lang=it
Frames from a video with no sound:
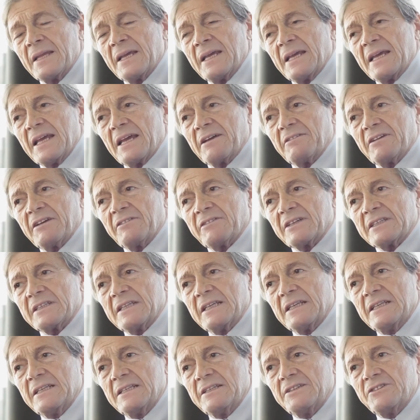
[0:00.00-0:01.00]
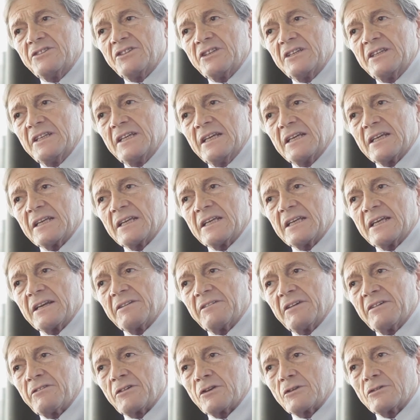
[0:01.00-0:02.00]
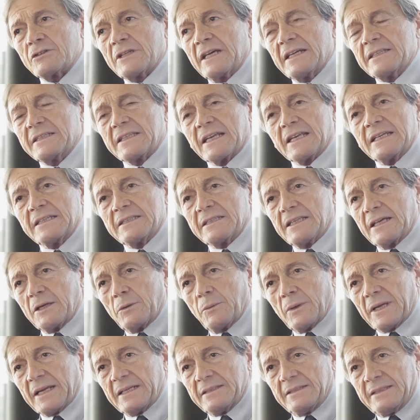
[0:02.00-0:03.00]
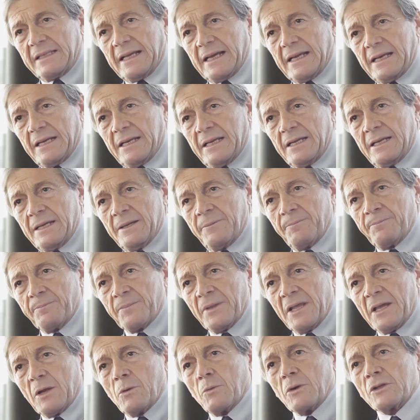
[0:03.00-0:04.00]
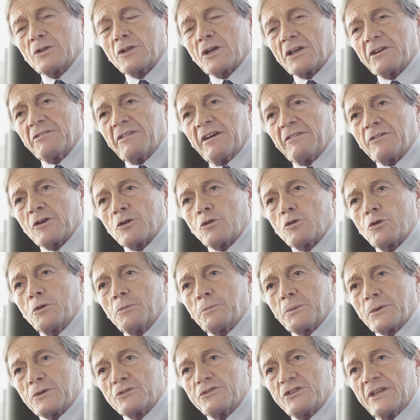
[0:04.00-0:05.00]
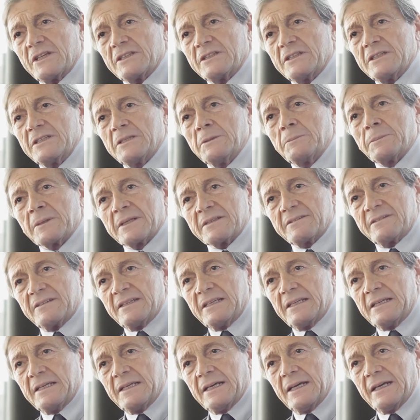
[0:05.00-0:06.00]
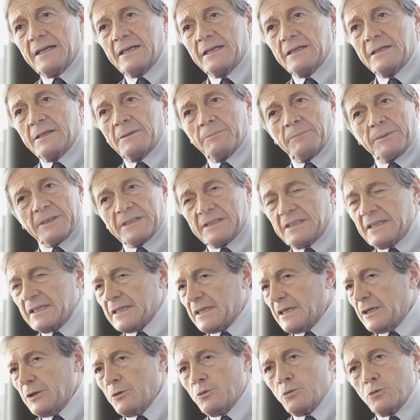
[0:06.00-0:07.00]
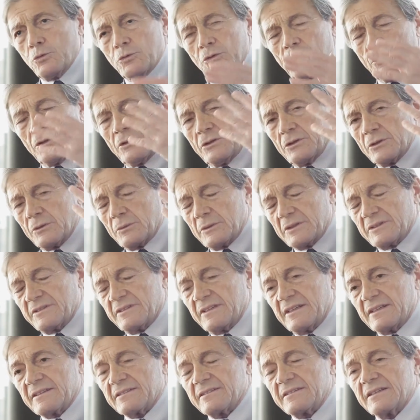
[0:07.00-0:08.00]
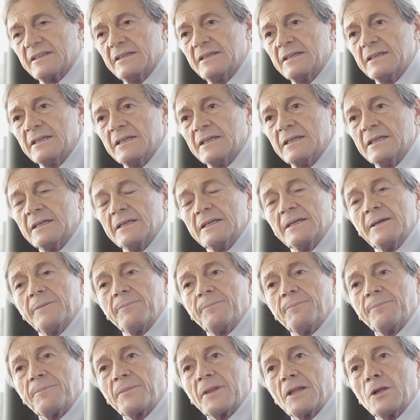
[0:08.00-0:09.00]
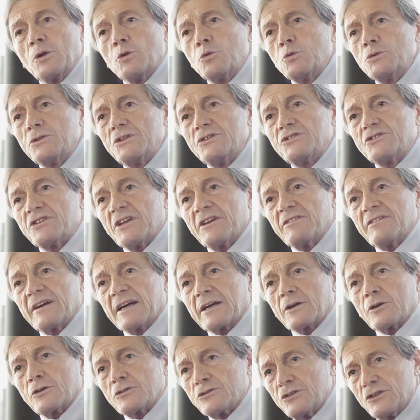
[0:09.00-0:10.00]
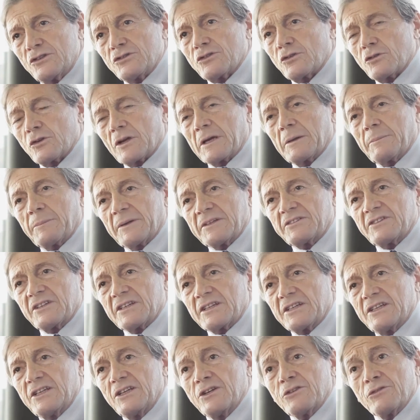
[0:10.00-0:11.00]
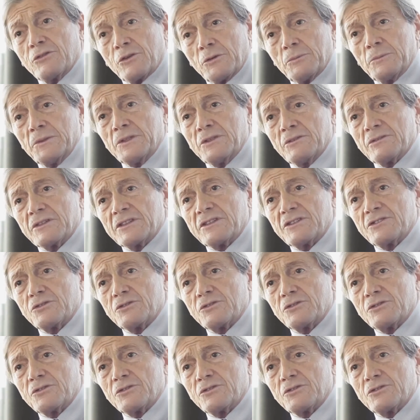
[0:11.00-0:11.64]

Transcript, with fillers: e aveva degli ingegneri che avevano dai 30 ai 40 anni e quando arrivavano coi progetti di Brasilia, per dirne uno, qualsiasi, lui diceva così sono capace anch'io, voi mi dovete